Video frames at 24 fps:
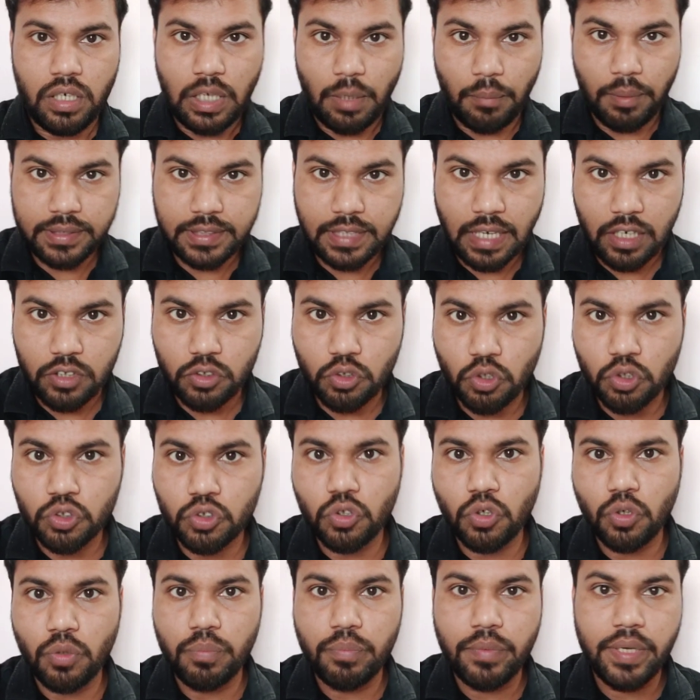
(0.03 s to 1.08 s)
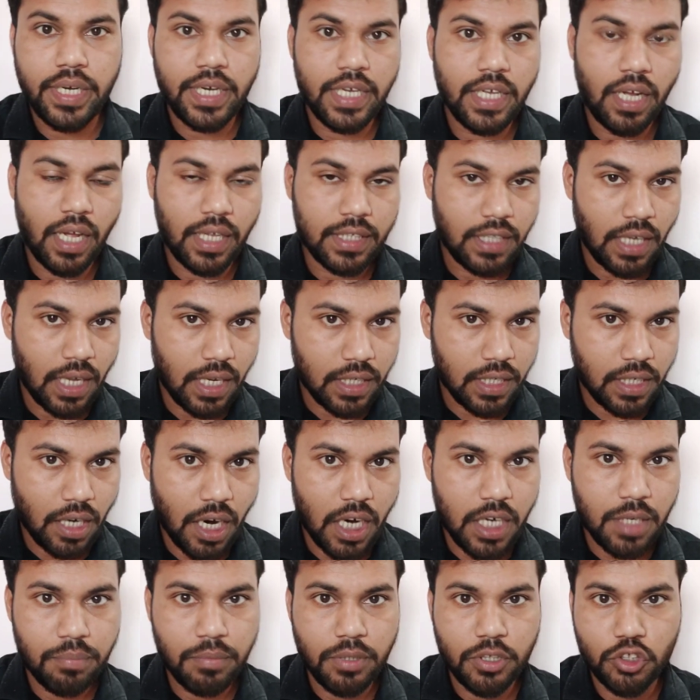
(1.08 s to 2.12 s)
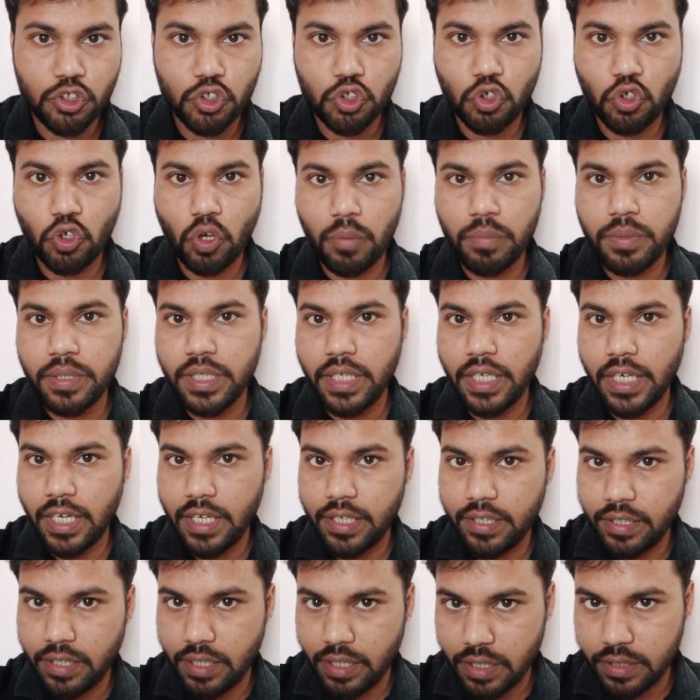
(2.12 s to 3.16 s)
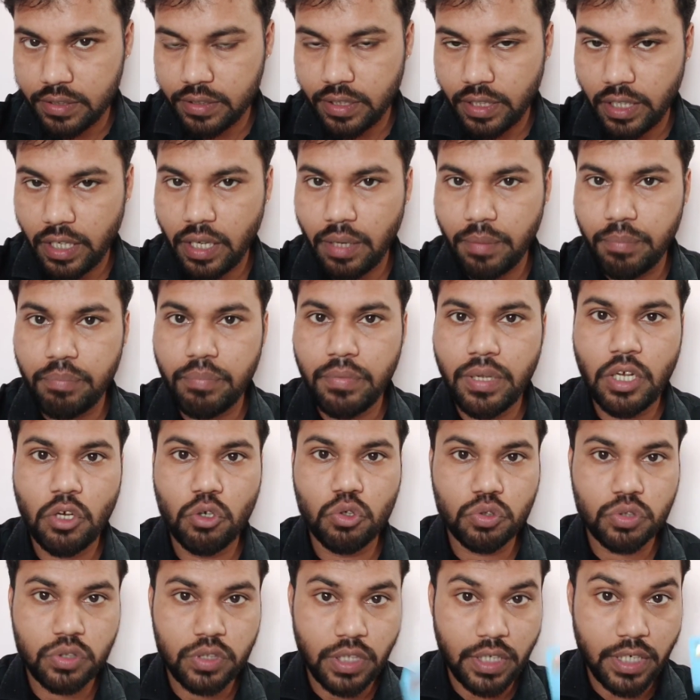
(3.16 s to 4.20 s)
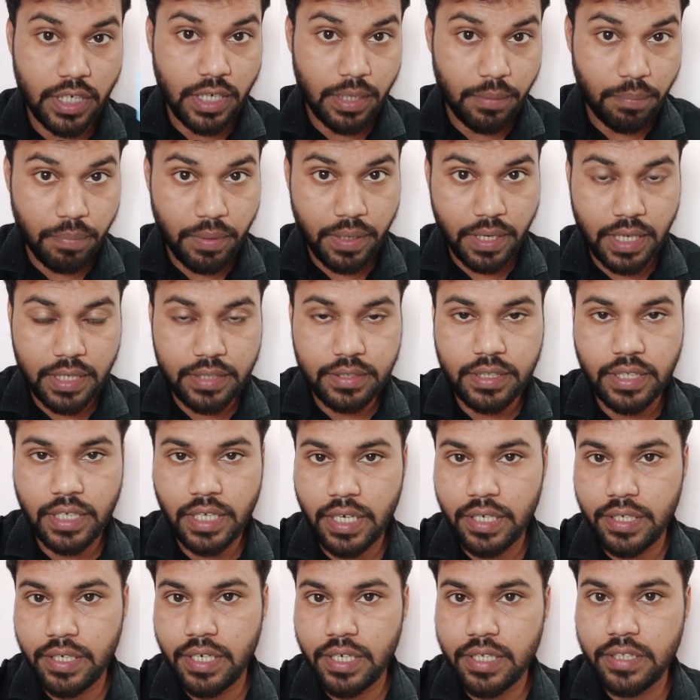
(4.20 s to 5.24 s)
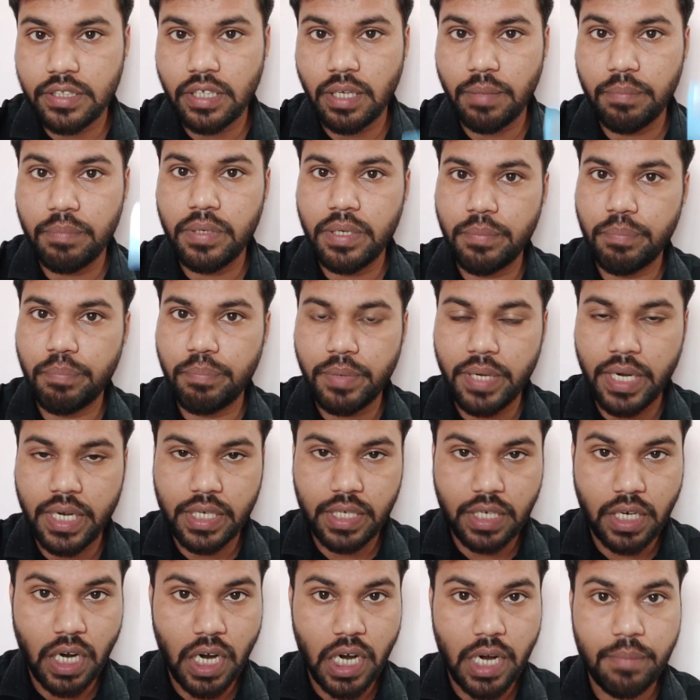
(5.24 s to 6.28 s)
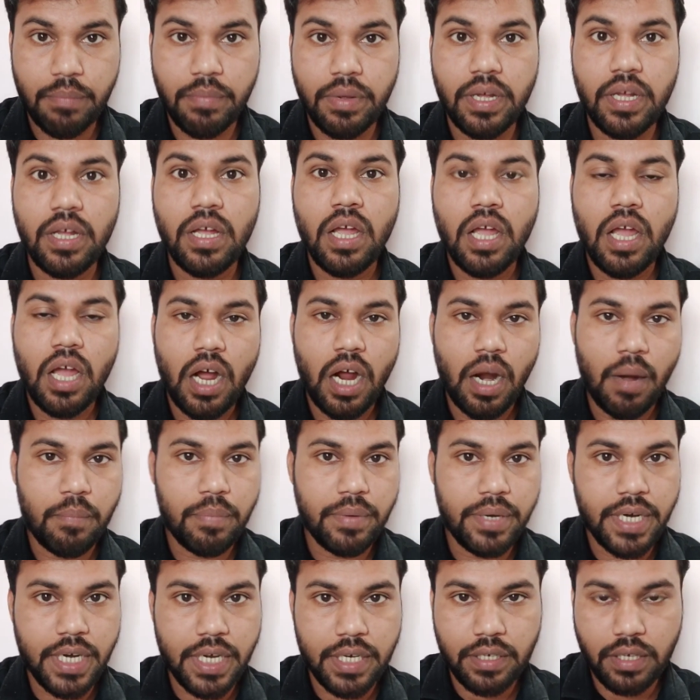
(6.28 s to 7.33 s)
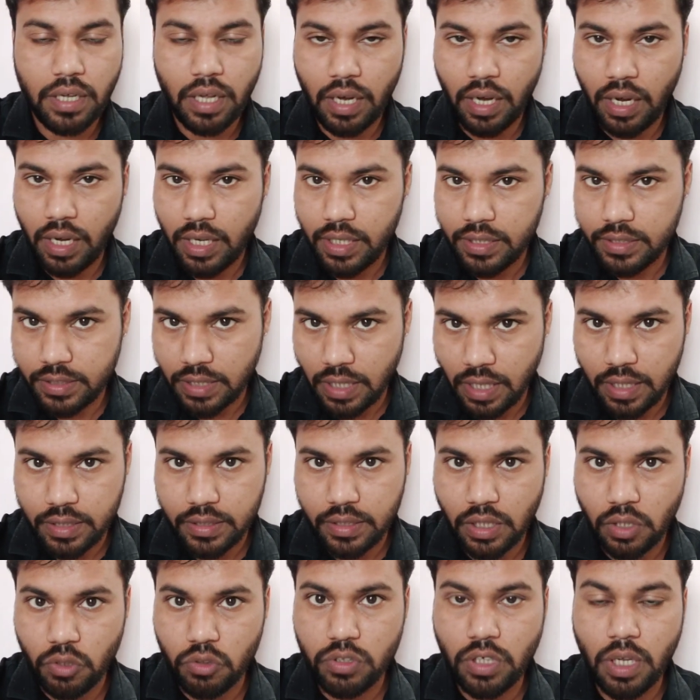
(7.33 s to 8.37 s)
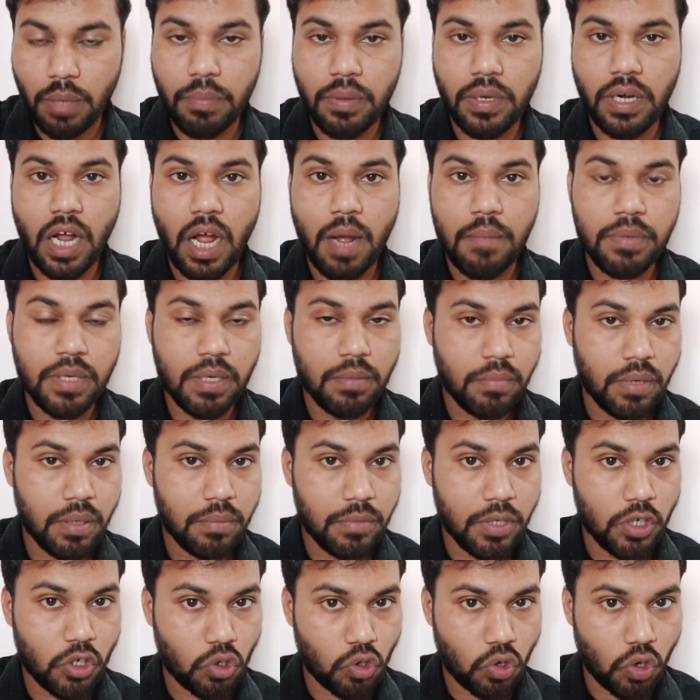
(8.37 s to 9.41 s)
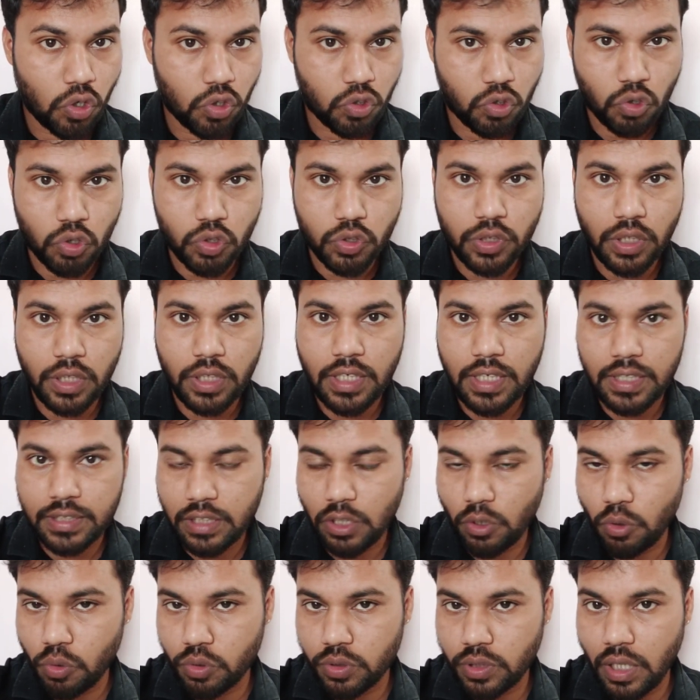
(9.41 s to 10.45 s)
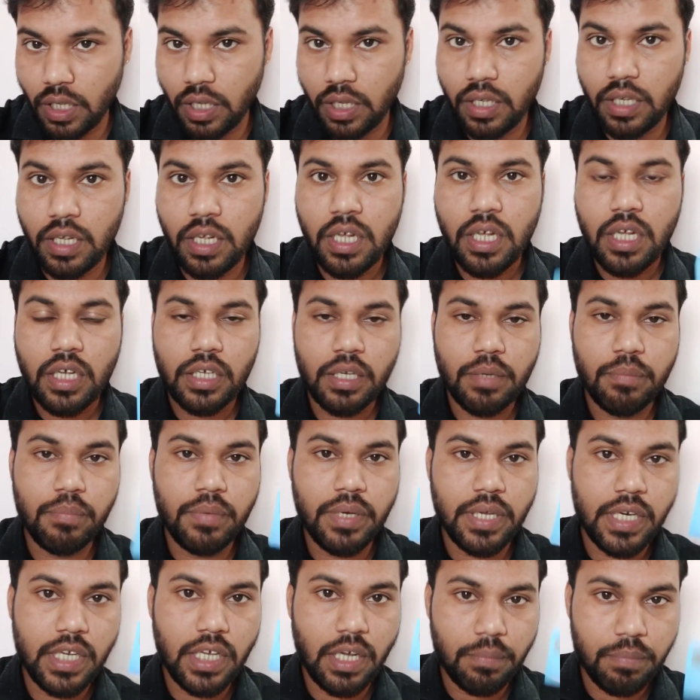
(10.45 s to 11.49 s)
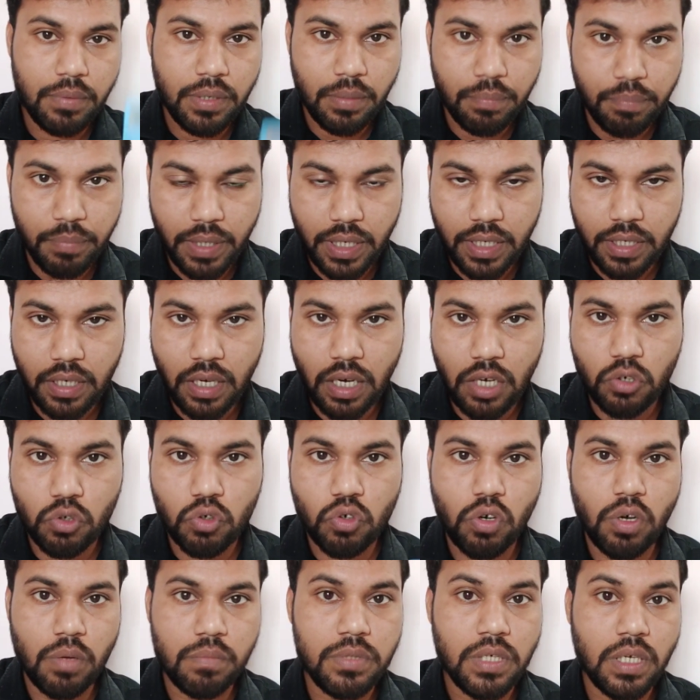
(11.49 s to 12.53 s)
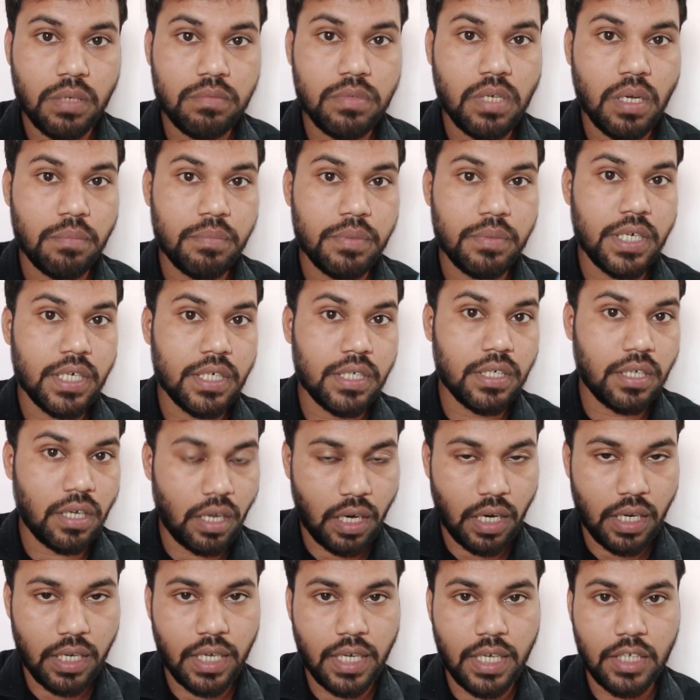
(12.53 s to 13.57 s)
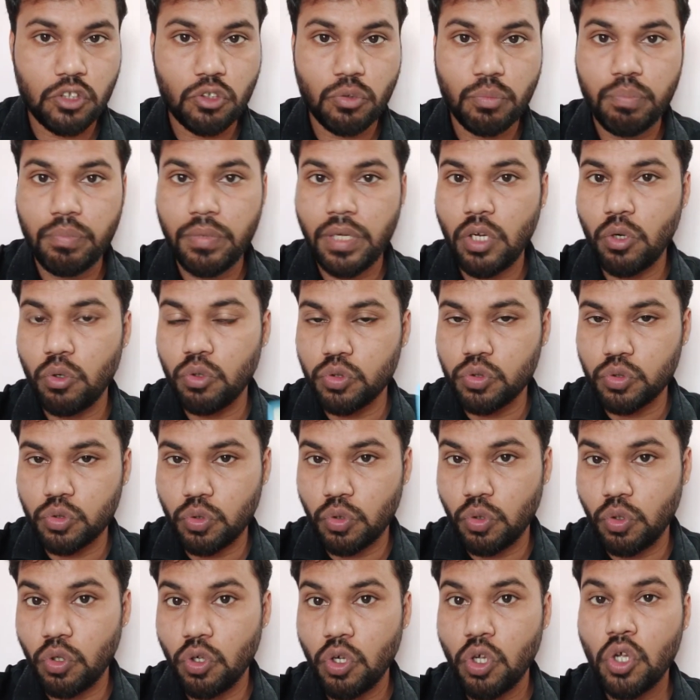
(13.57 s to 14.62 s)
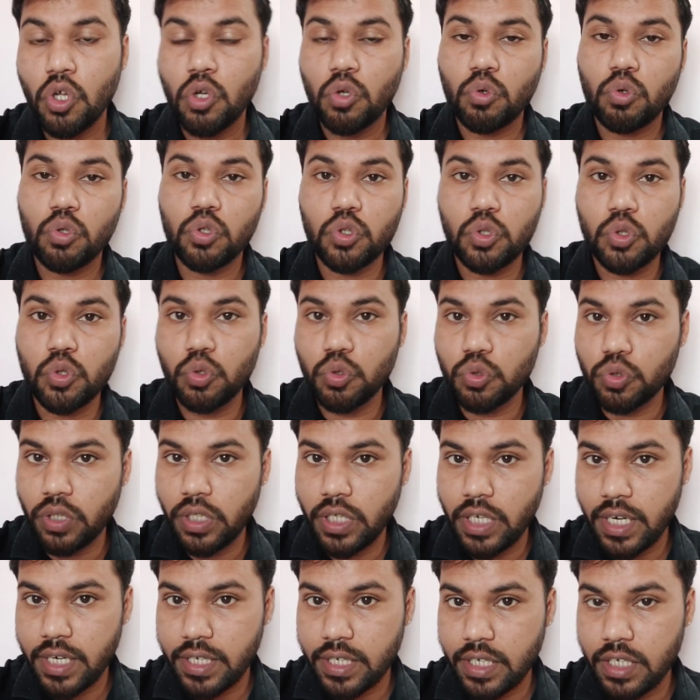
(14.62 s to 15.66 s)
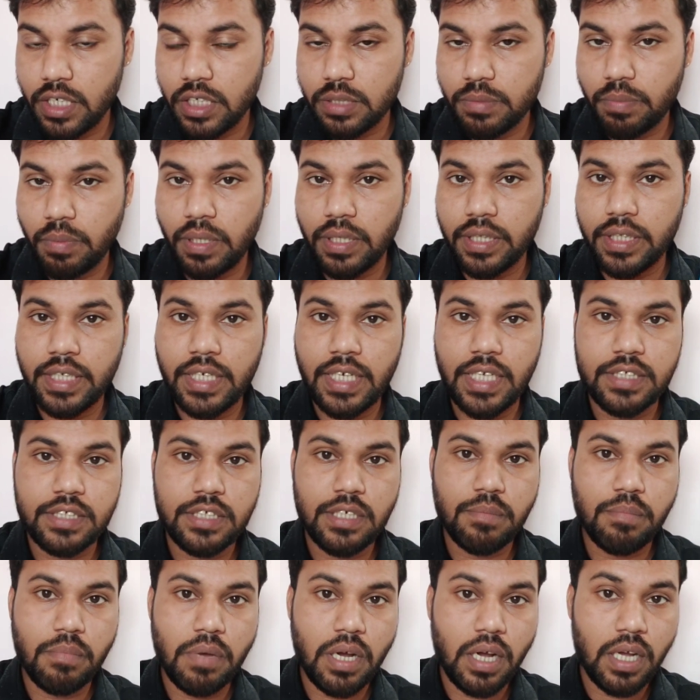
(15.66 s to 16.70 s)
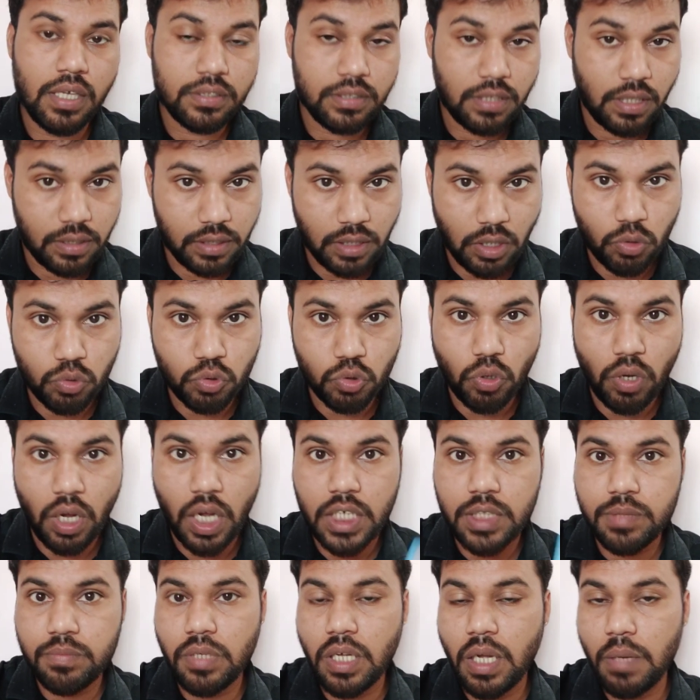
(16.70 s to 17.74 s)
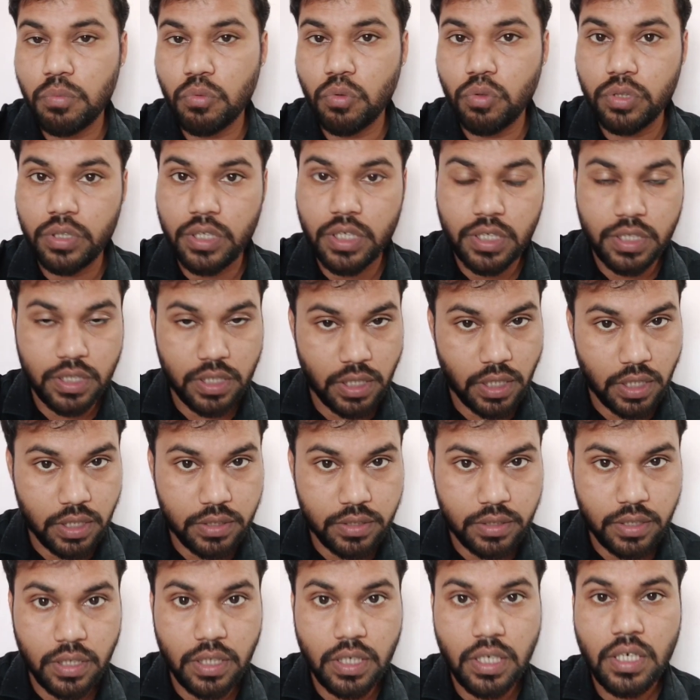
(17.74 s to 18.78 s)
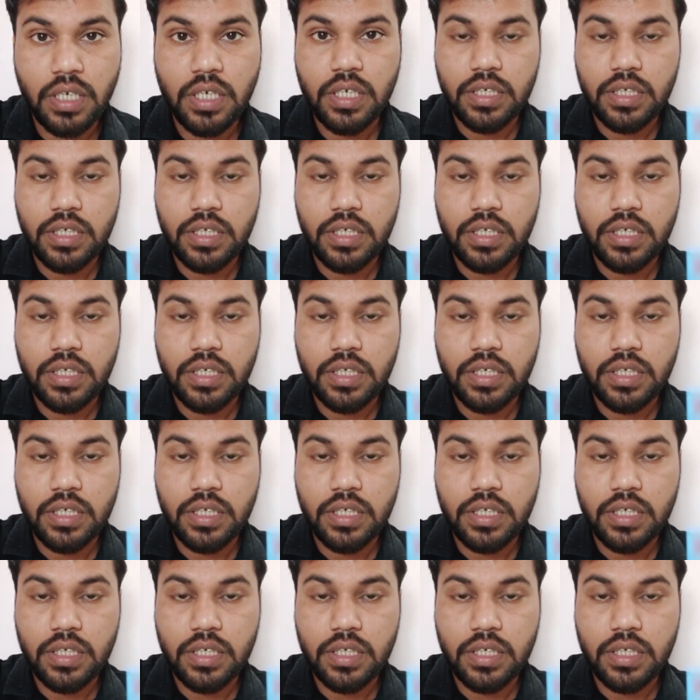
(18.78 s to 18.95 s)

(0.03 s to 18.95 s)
नमस्कार दोस्तों मेरे आधार कार्ड में जो अभी एड्रेस है मैं उससे डिफरेंस एड्रेस अपने पैन कार्ड में अपडेट कराना चाहता हूँ या फिर आपके मन में एक और क्वेश्चन ऐसा होता है कि मैंने अपने पैन कार्ड को अभी अभी अपडेट कराया है तो मैं उसको कोई दूसरे एड्रेस पर कैसे मंगा सकता हूँ तो आज मैं आपको डिटेल से